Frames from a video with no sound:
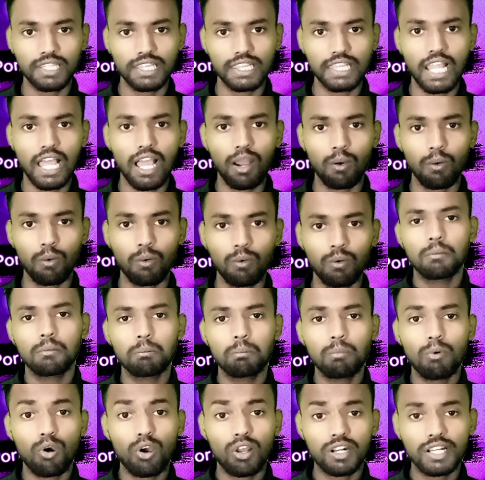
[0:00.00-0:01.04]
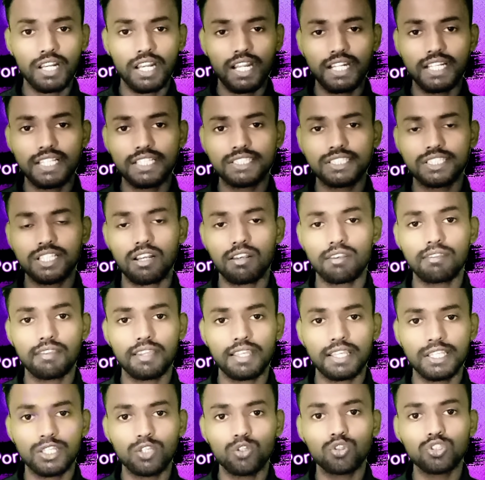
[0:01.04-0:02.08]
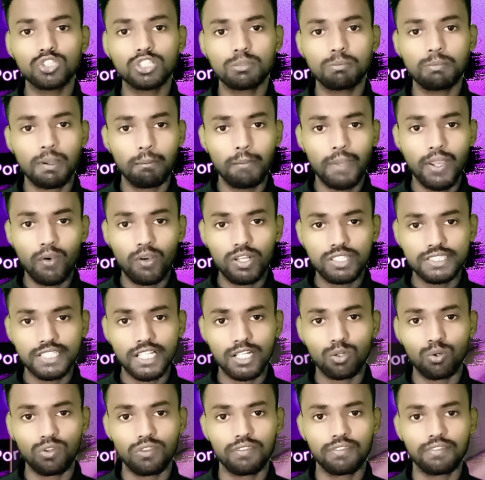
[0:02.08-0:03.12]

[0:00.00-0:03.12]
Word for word: में बदलाव पॉर्न एडिक्शन से यूथ में बेवजह